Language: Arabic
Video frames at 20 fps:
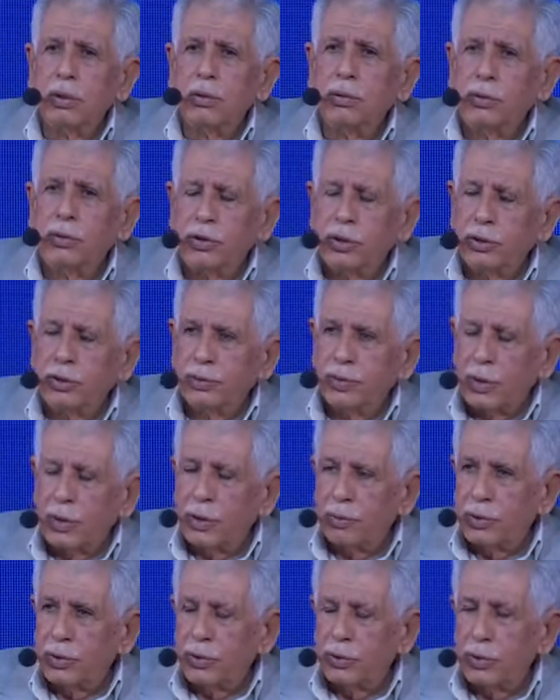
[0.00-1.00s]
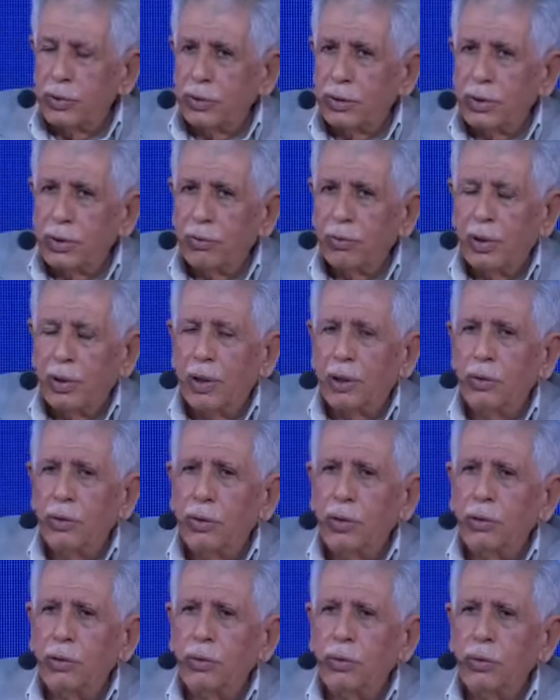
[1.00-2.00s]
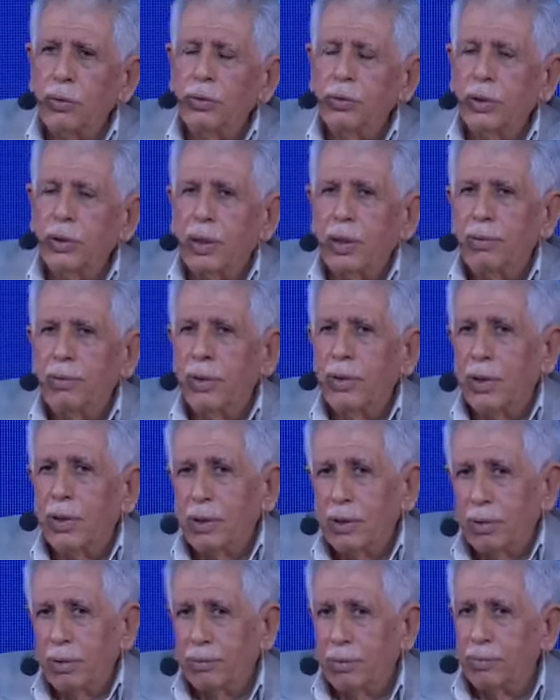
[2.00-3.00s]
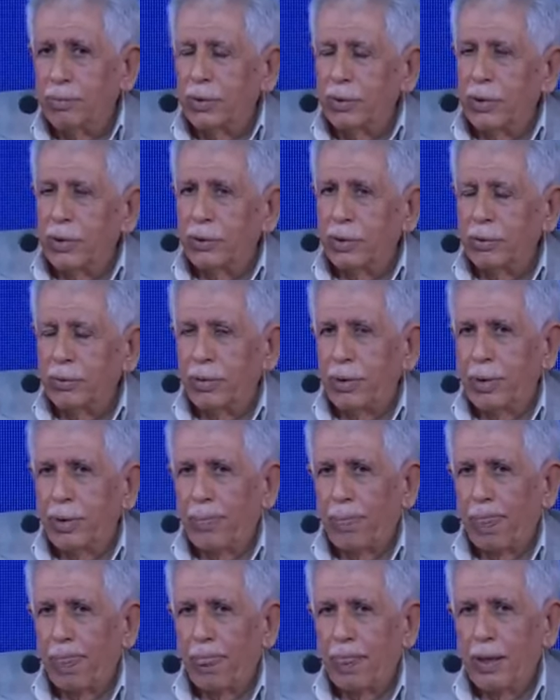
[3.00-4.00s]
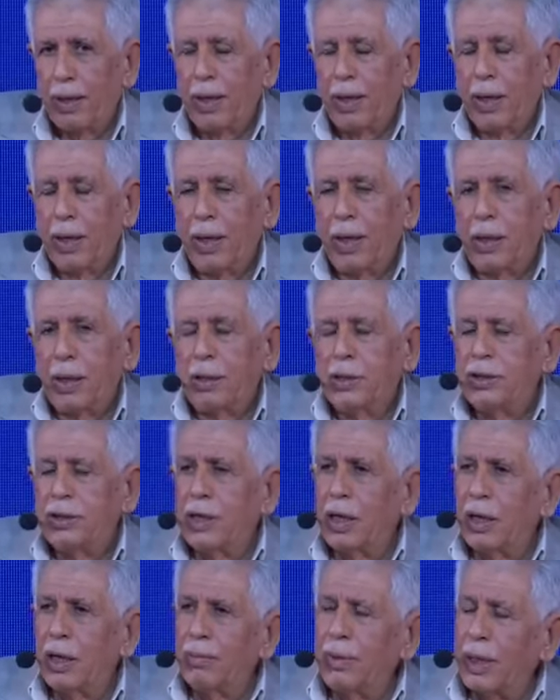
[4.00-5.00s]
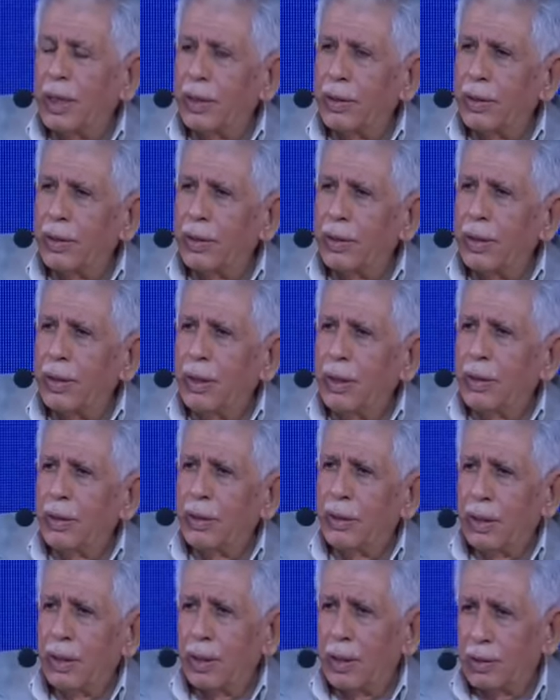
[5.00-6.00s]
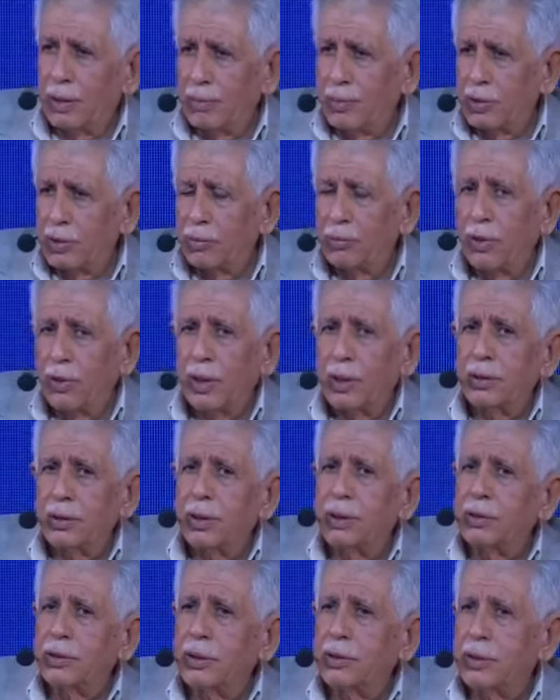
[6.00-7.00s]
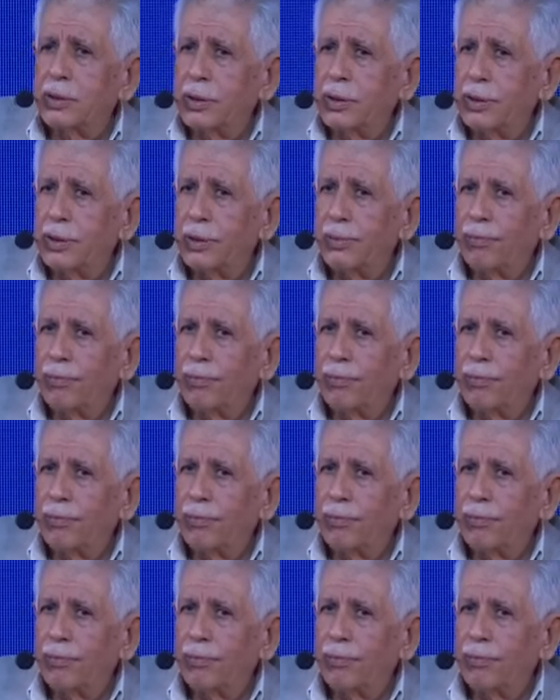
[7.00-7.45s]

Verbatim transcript: نشر في 95 ولكنه ولد قبل ذلك بمدة طويلة جاء بعد ثلاث مجموعات قصصية